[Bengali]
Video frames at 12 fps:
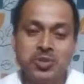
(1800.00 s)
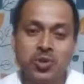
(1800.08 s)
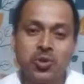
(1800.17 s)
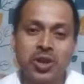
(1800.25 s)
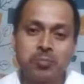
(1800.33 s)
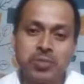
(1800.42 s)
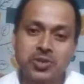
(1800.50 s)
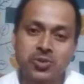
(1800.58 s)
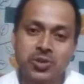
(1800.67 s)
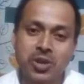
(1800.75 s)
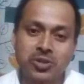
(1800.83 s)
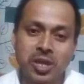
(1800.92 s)
যখন আপনার
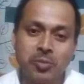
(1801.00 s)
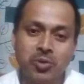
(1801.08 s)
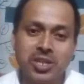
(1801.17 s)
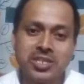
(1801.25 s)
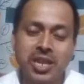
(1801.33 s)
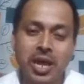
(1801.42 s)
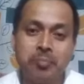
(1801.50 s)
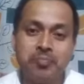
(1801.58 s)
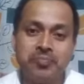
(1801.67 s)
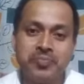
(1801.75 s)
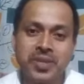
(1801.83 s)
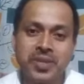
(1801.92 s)
সঙ্গে কথা বলেছিলাম
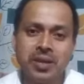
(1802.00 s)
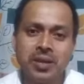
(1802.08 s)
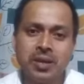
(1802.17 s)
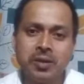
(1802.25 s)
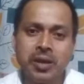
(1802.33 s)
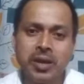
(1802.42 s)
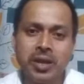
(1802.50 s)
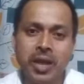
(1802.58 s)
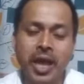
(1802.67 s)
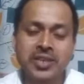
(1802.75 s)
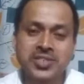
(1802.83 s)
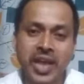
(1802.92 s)

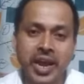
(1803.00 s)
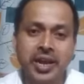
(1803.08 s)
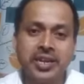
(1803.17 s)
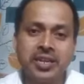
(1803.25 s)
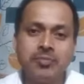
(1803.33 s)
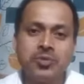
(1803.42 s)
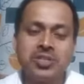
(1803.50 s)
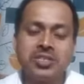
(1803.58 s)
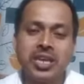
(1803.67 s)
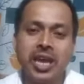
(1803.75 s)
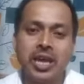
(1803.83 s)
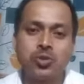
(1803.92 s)
এক সেকেন্ডের মধ্যে
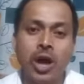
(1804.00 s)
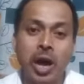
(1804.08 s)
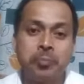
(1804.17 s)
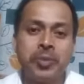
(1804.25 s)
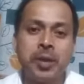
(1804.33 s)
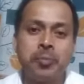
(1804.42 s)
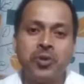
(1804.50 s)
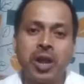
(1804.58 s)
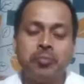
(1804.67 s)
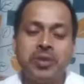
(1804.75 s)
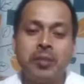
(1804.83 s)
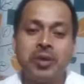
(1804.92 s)
যে এত আপনাপন
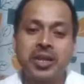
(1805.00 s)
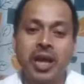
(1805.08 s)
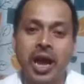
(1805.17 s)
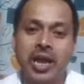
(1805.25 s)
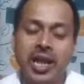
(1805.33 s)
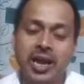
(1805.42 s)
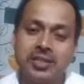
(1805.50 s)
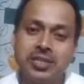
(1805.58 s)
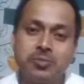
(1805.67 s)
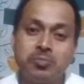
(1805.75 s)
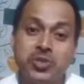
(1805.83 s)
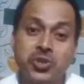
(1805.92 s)
আপনি আমার হাইলাকান্দির
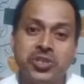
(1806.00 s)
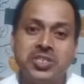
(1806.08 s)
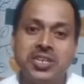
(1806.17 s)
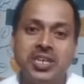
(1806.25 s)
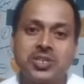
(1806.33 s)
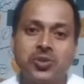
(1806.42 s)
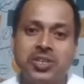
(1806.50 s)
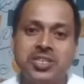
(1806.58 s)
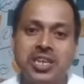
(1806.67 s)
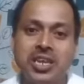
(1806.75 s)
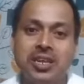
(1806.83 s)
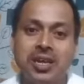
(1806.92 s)
বিষয়ে জিজ্ঞেস
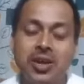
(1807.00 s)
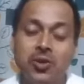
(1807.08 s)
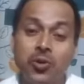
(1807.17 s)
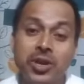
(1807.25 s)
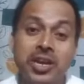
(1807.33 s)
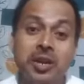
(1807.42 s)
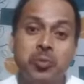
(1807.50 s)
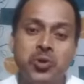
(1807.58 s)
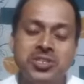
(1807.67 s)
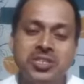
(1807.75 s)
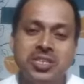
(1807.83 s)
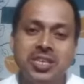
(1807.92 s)
করেছিলেন ওইখানের
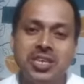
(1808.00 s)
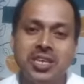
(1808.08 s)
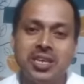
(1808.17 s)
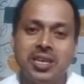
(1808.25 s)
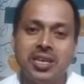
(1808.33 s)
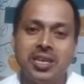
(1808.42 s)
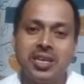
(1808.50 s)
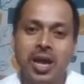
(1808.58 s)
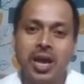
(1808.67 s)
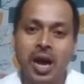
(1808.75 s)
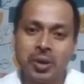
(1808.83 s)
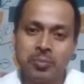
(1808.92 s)
পরিস্থিতি কি
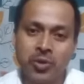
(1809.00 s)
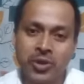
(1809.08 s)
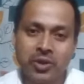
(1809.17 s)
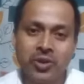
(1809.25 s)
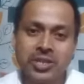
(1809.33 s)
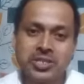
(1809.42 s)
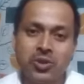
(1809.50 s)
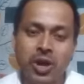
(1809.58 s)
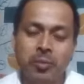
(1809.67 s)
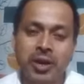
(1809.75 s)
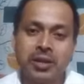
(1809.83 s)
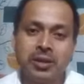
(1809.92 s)
আমার মনে হয়েছিল
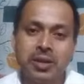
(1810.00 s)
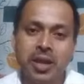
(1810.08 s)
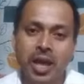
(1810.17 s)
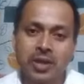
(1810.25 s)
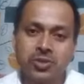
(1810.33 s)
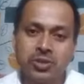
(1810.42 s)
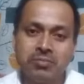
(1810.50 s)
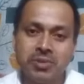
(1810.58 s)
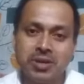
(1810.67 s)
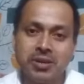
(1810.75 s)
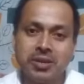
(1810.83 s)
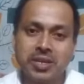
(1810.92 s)
আমার একদম
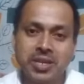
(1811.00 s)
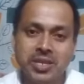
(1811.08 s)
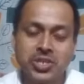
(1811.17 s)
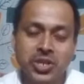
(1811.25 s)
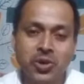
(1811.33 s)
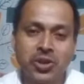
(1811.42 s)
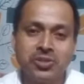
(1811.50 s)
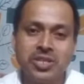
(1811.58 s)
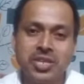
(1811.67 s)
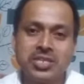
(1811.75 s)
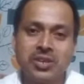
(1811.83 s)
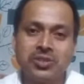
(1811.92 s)
কি শিহরণ
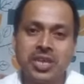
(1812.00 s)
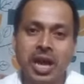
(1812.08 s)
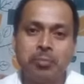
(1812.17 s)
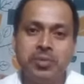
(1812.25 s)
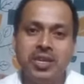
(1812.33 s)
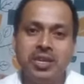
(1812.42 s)
দিয়েছিল যে আপনি